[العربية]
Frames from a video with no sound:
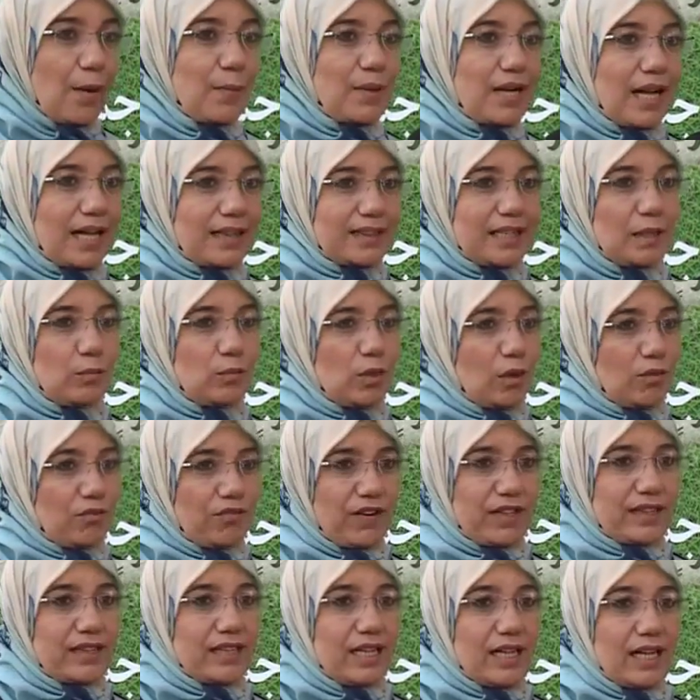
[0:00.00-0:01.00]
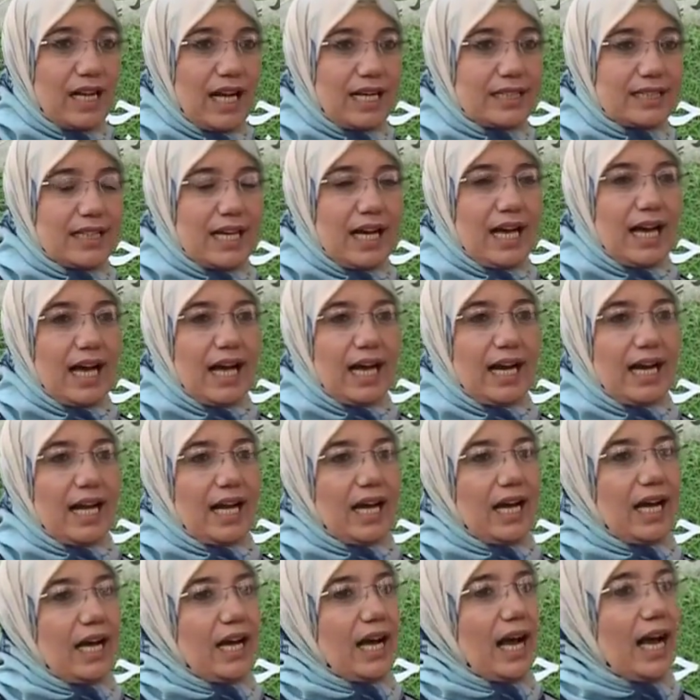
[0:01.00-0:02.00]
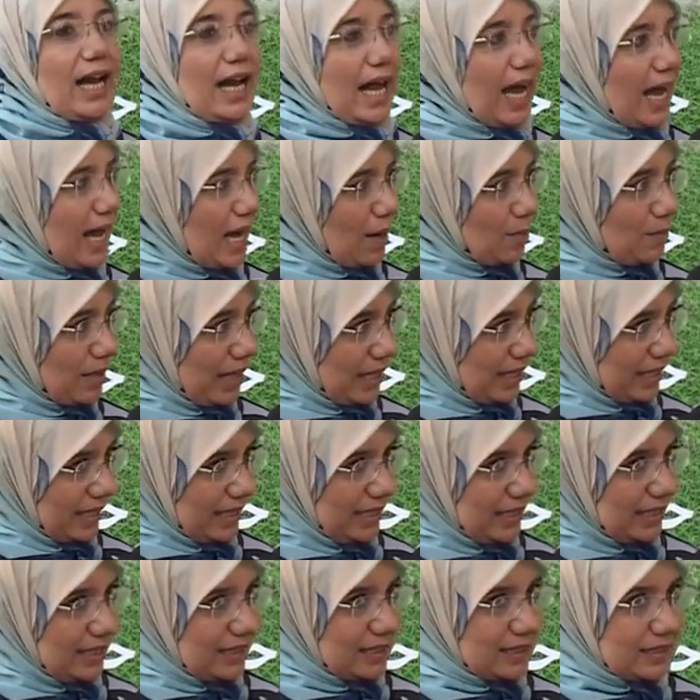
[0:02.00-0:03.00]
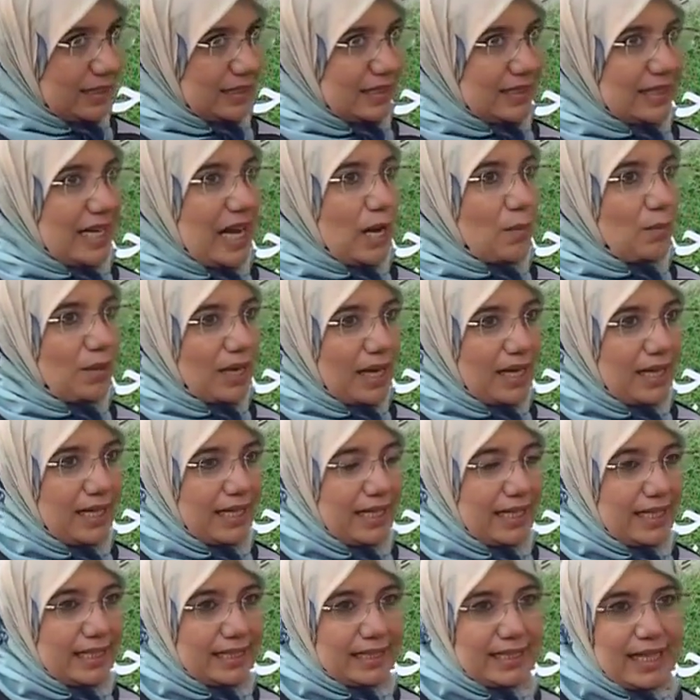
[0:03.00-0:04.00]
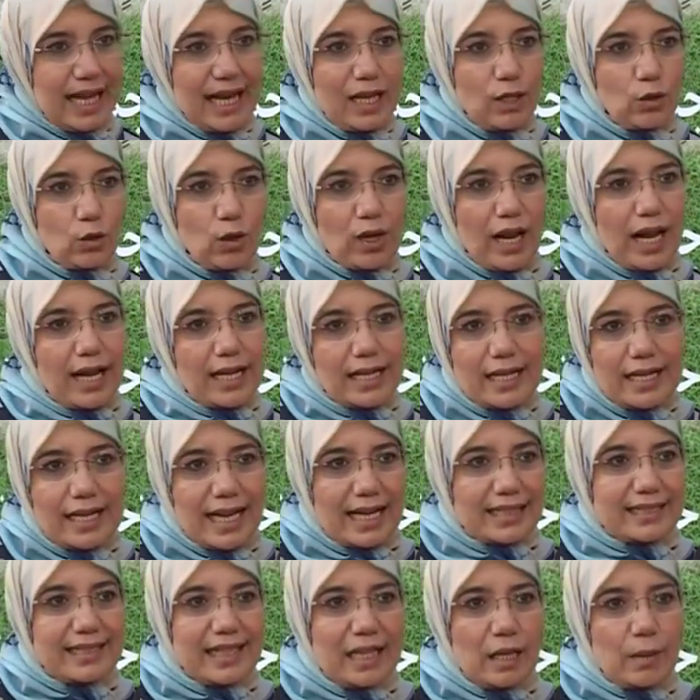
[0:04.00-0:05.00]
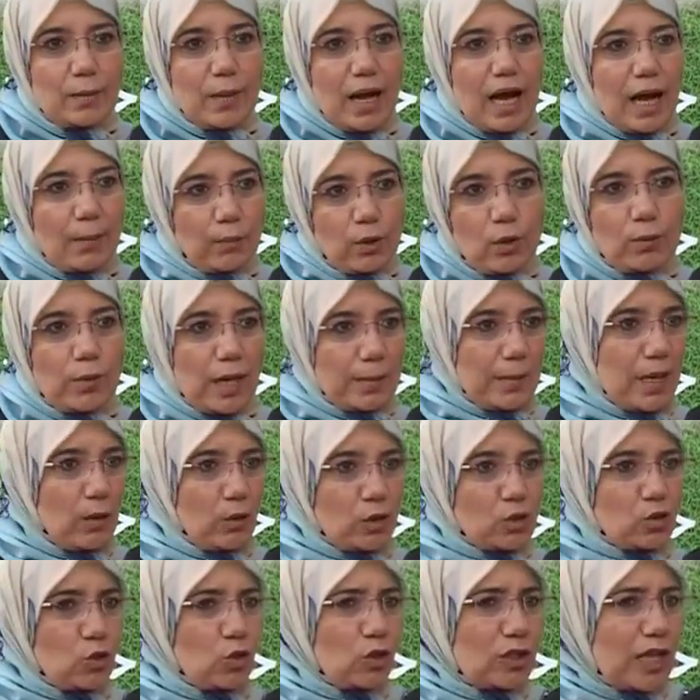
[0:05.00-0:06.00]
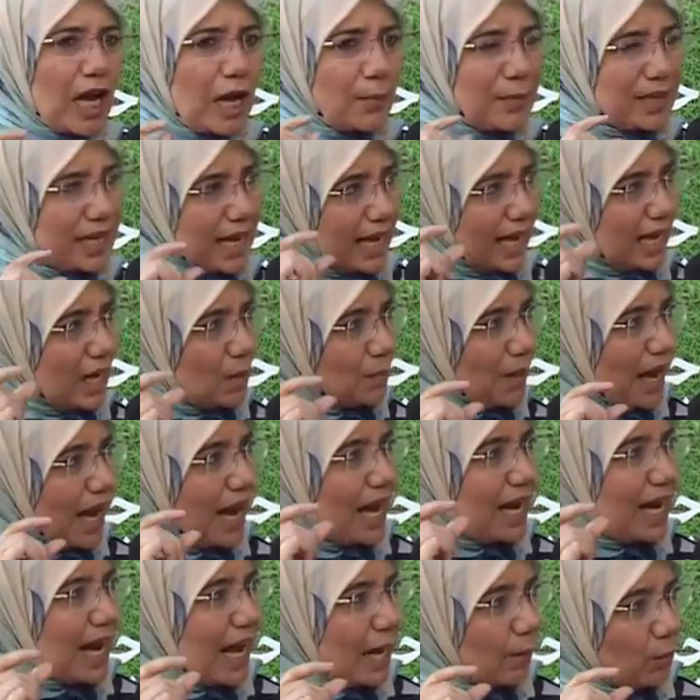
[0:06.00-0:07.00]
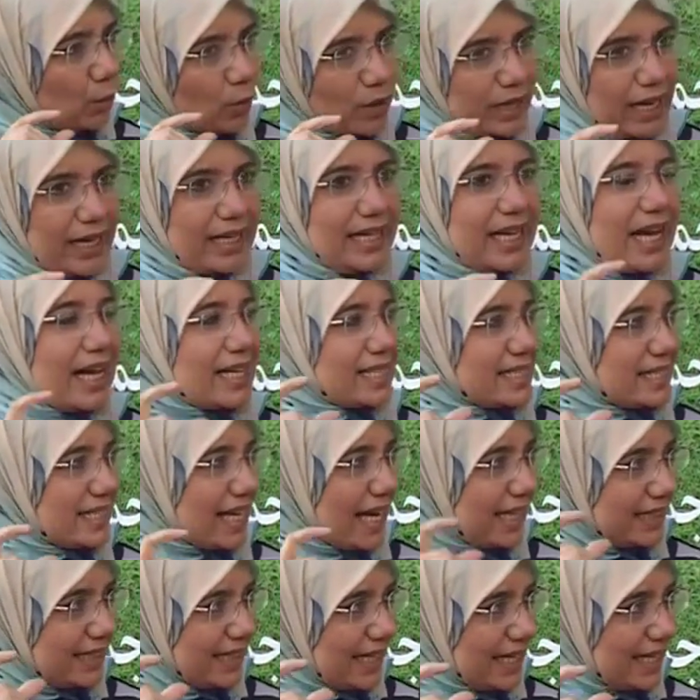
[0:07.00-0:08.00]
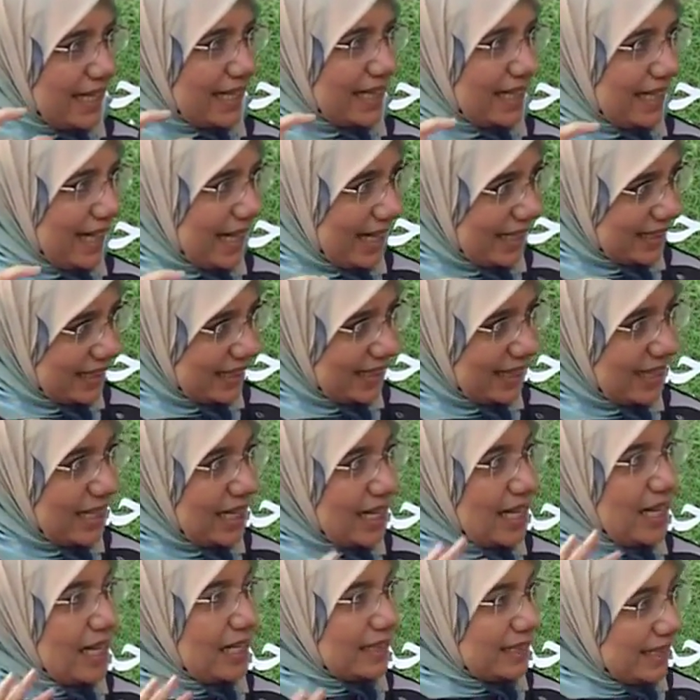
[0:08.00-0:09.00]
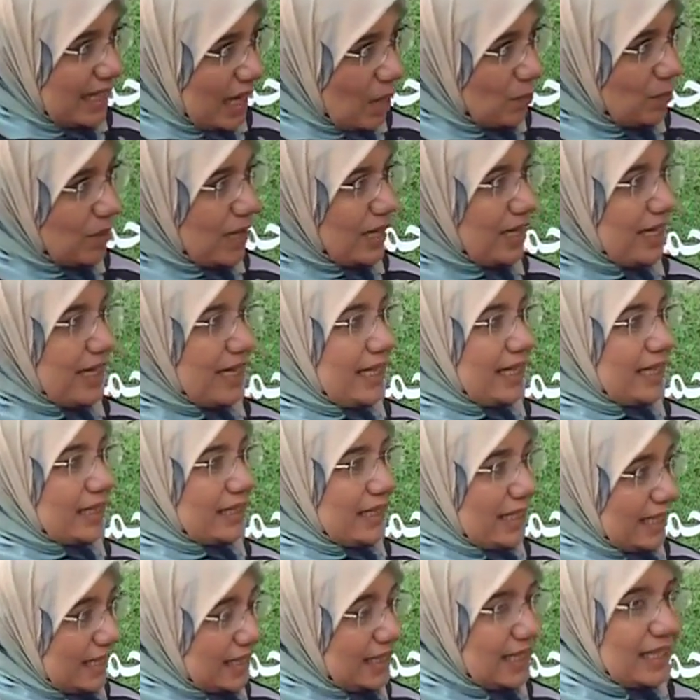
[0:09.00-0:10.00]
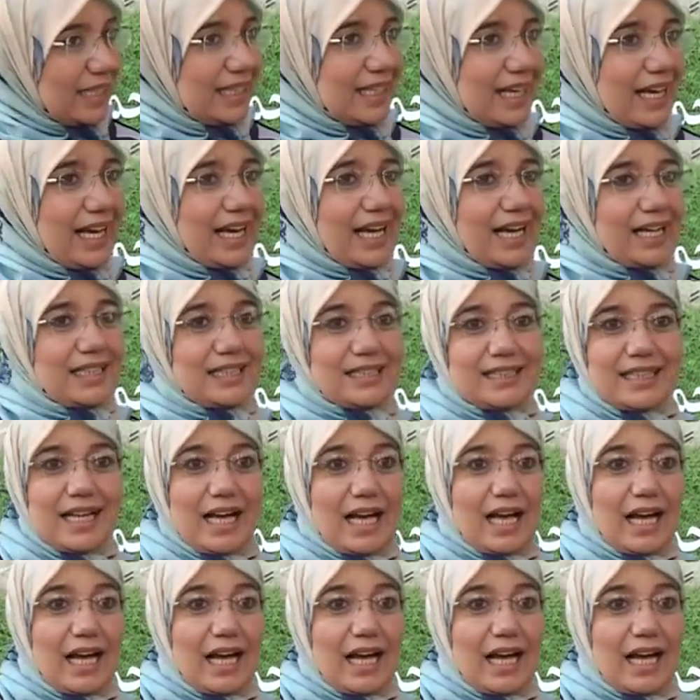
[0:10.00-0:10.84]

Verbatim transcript: عم نقدم لهم بفضل الله تعالى العاب للعيد ثياب للعيد لانه اليتيم ابوه ما موجود عم نحل محل ابوه يعني هالساعتين ثلاثه ثياب للعيد عيديات